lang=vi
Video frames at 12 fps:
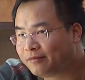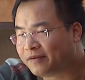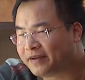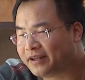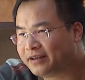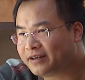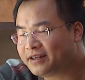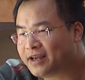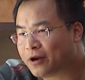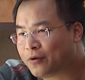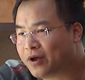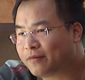bởi vì những cái
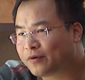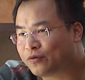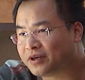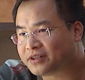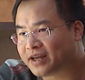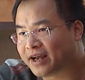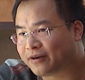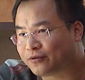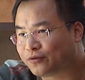nhiệt huyết mà tuổi trẻ của